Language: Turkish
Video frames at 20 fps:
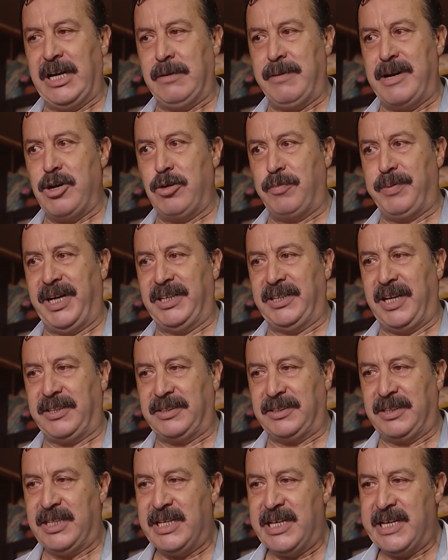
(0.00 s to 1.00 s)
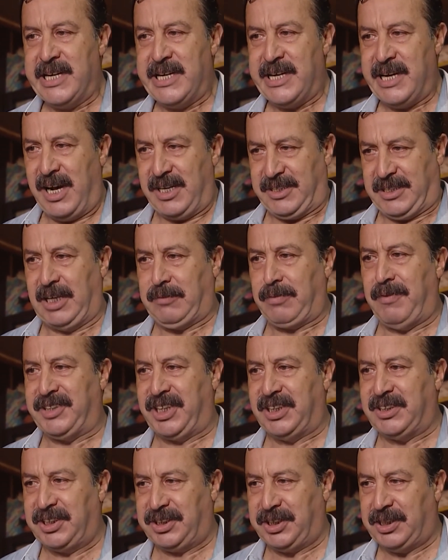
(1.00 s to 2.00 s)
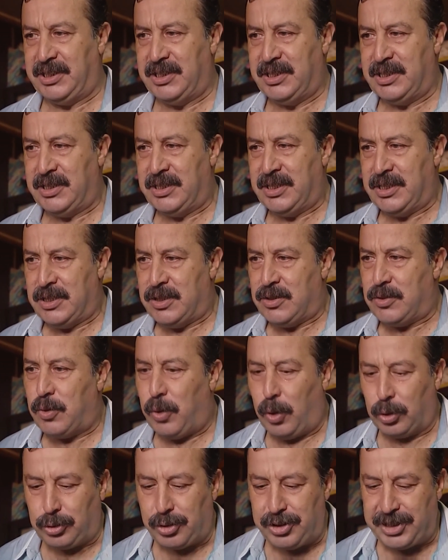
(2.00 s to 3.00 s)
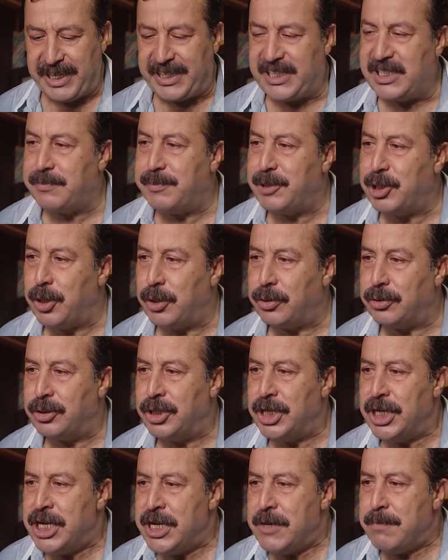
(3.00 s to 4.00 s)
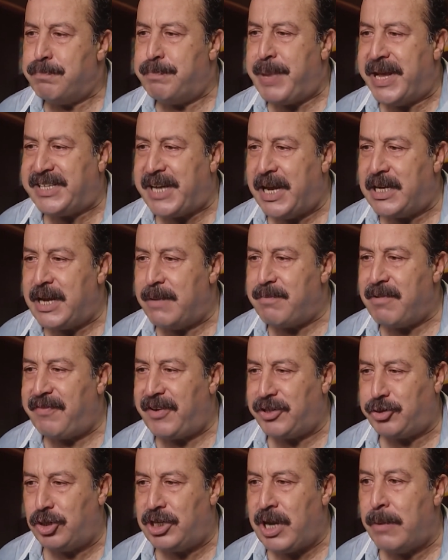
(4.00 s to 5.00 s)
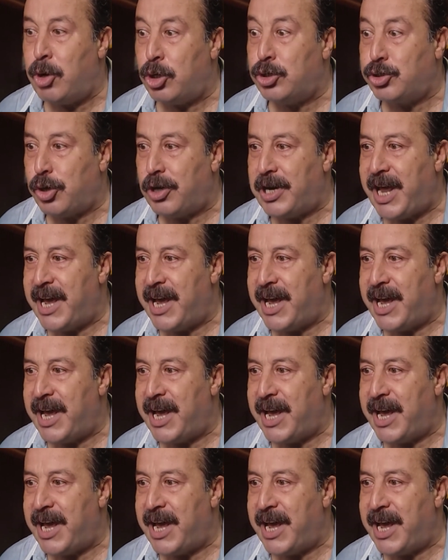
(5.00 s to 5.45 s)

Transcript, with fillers: Galiba yok birader. Hasta etme vatandaşı. 38 milyon. Bezeli mi fasulye mi onu